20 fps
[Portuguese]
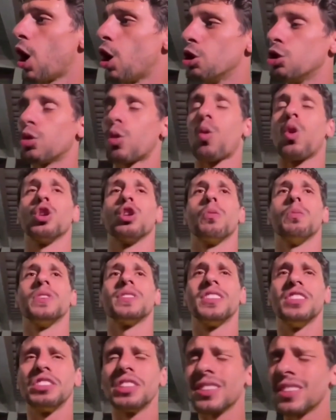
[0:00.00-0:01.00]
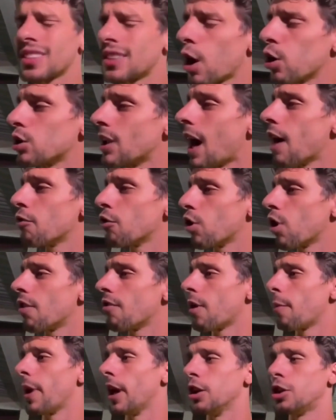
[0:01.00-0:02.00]
onde, quando eu me sentir saudável
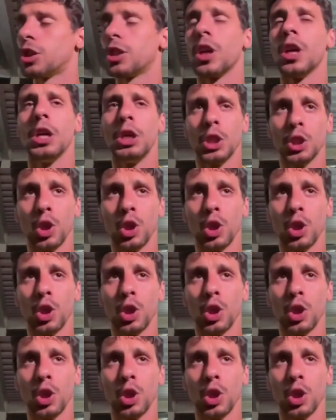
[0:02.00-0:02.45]
novamente.